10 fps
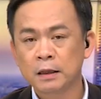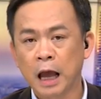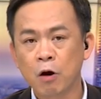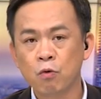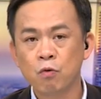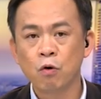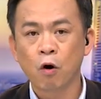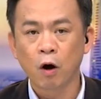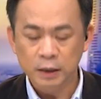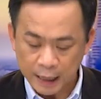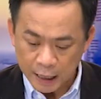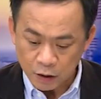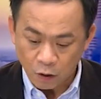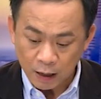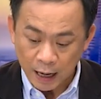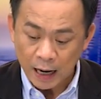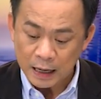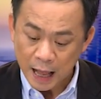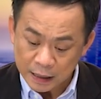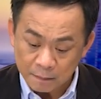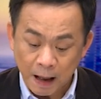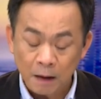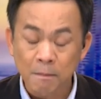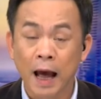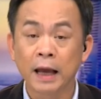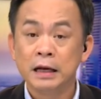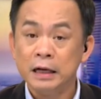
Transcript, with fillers: ทางคู่ขอนแก่นหนองคายและอีกมากมาย